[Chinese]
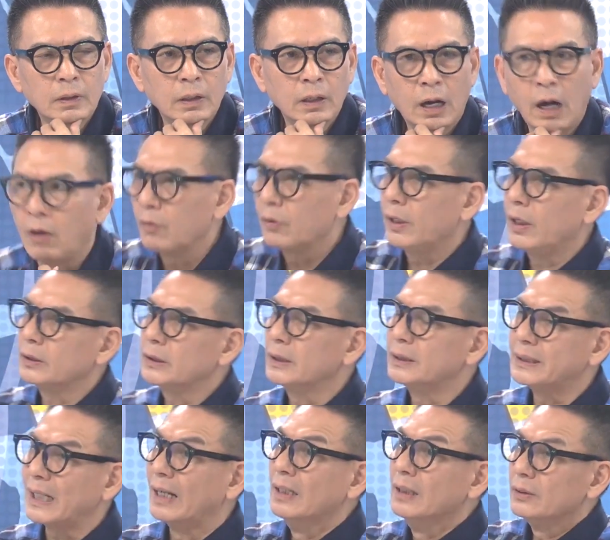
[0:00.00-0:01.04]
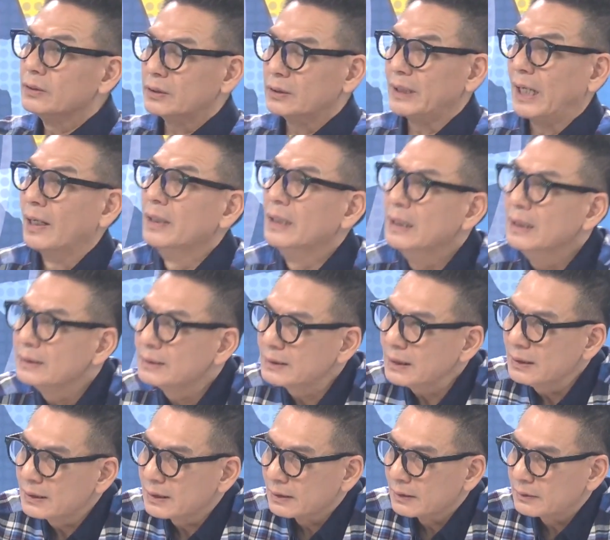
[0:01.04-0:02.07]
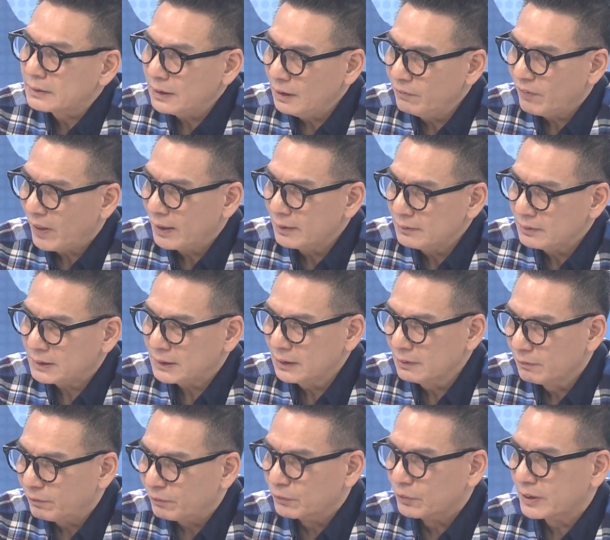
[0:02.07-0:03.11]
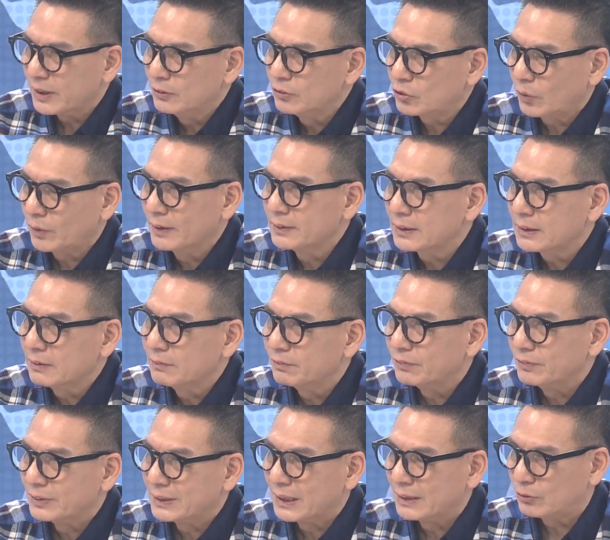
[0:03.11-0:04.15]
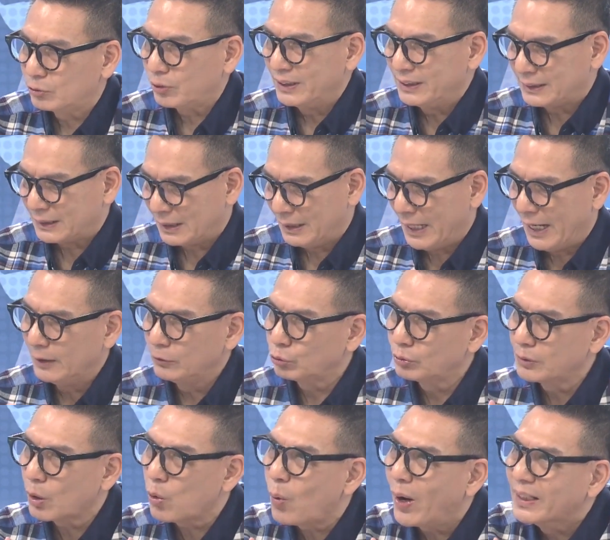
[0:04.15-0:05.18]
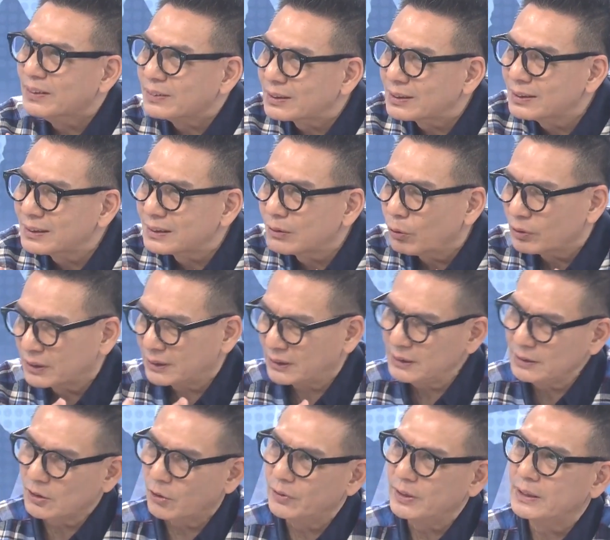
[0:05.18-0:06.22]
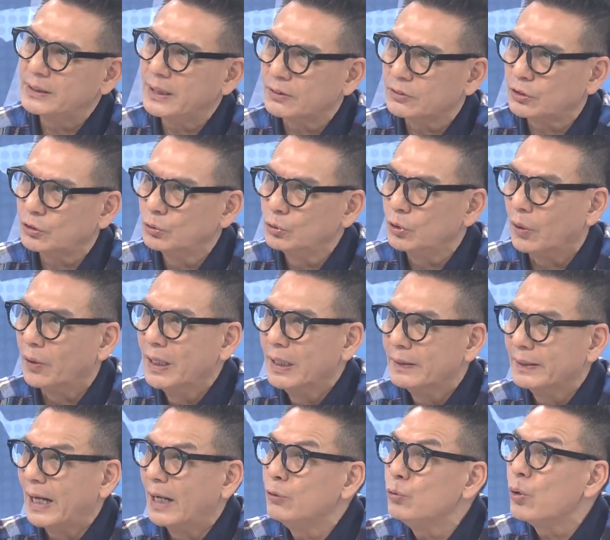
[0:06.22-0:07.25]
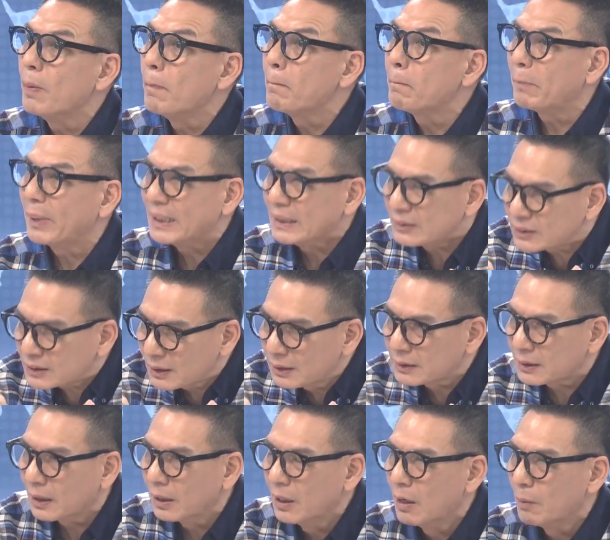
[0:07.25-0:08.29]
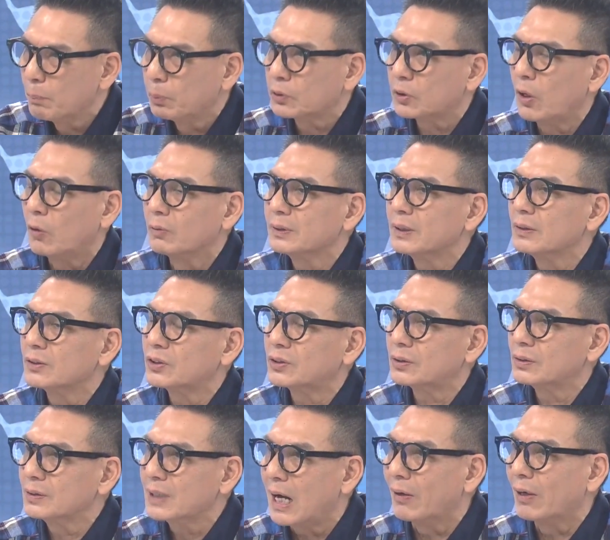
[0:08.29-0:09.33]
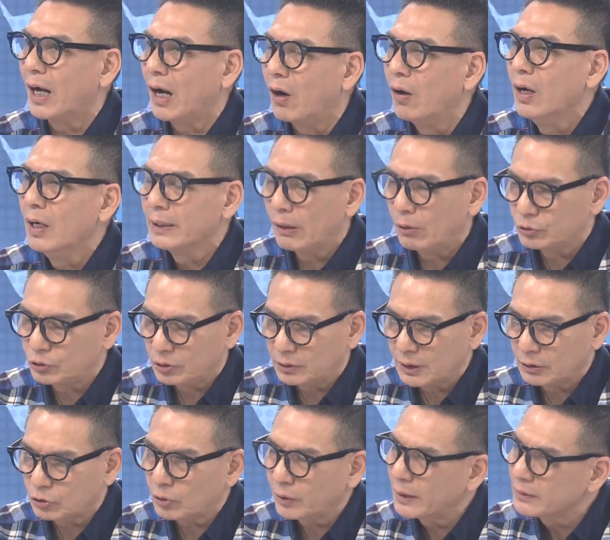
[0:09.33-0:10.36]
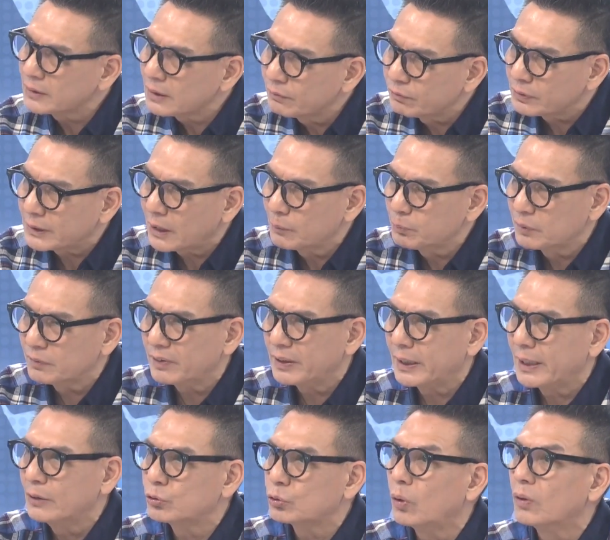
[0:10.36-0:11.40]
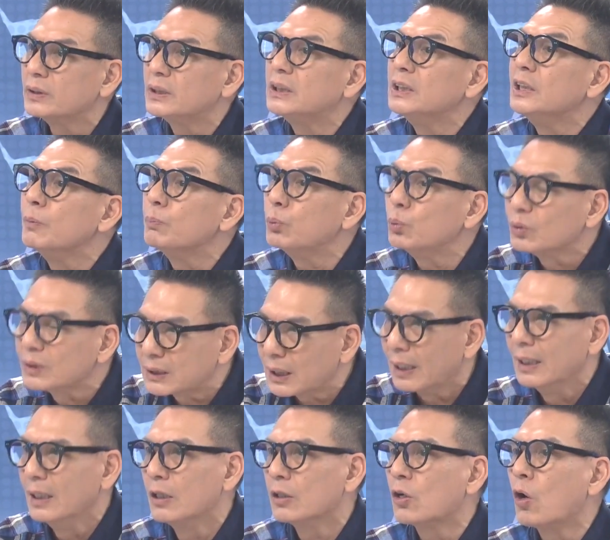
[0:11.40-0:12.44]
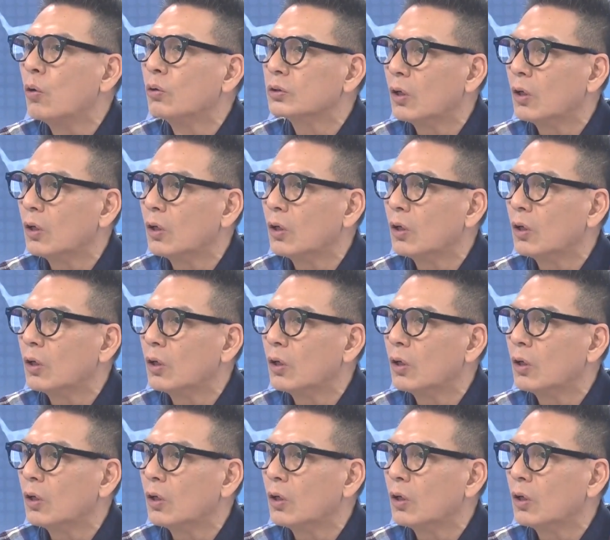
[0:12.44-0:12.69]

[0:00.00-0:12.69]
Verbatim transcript: 好，回到现场，市长，这个地方政府跟中央政府的对这个来租的管制或是进口议题上，似乎有南辕北辙的不同的思考了哈。那我觉得中央政府在这部分应该做进一步的沟